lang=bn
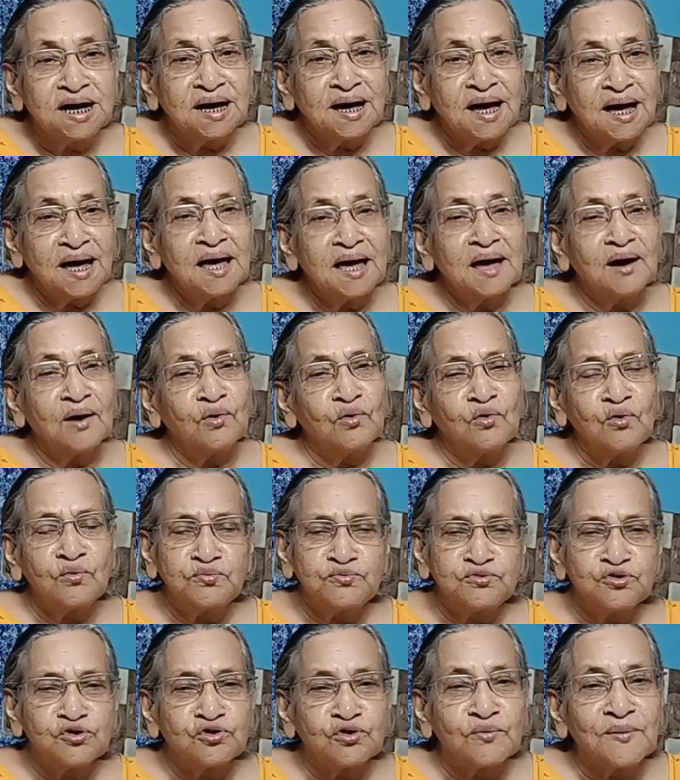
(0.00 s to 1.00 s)
হ্যাঁ খুব
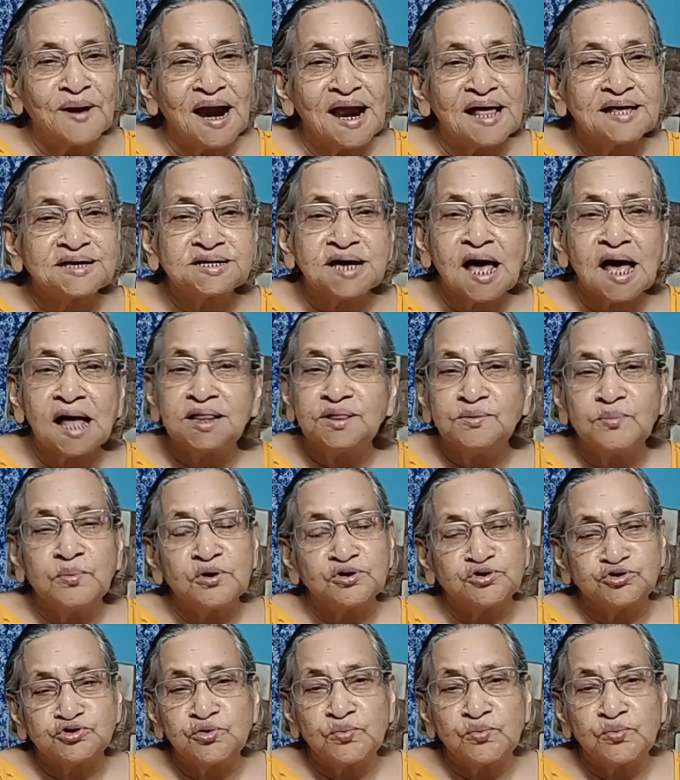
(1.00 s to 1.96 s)
ছোটোবেলা সাত বছর